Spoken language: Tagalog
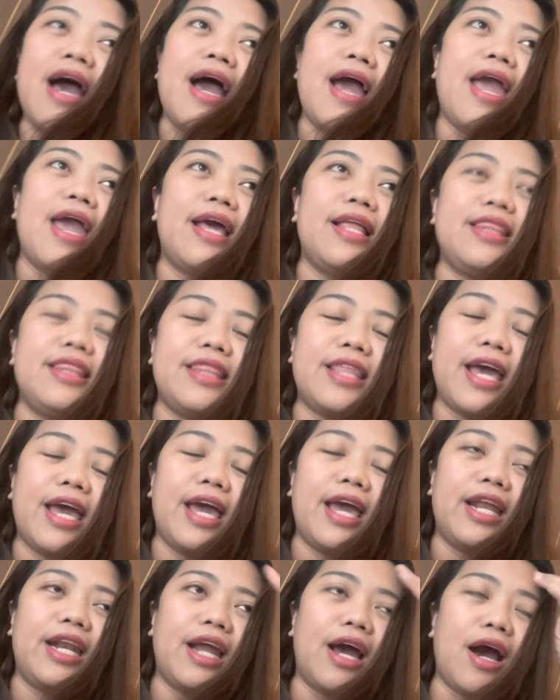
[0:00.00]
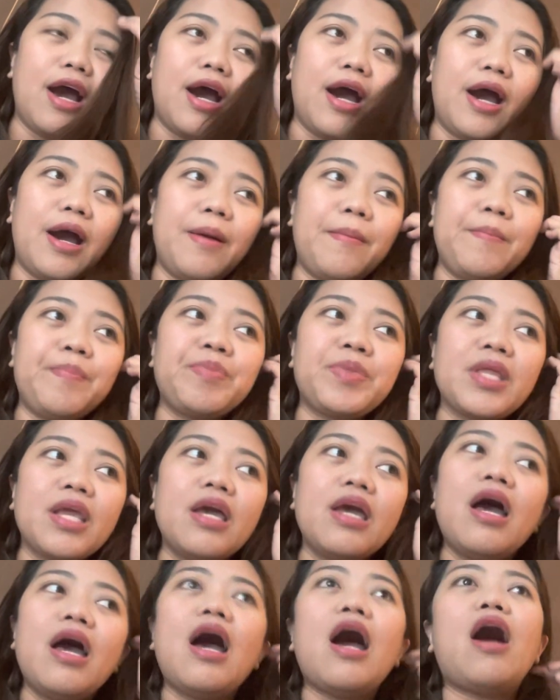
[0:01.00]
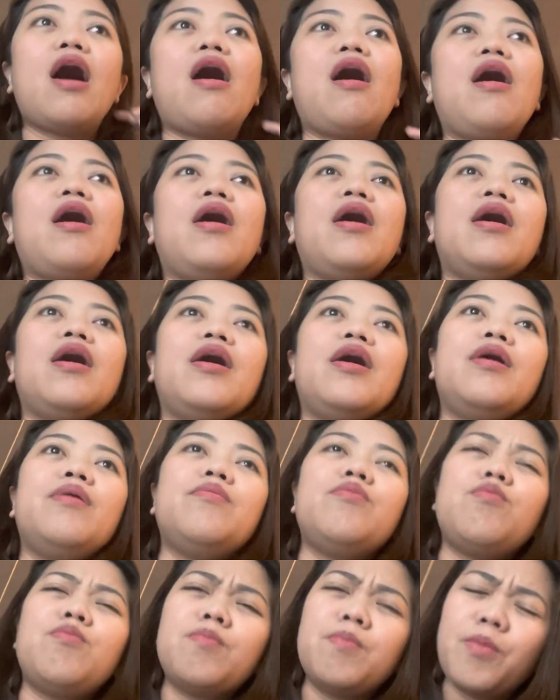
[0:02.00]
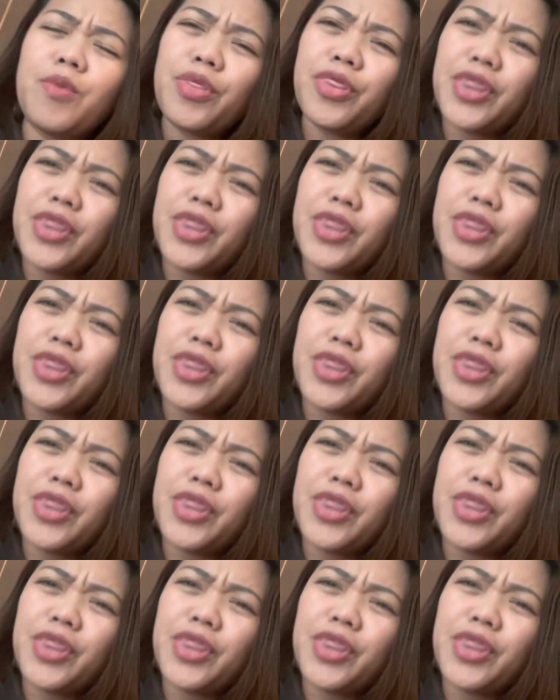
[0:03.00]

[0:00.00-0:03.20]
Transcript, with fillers: And then, um, um,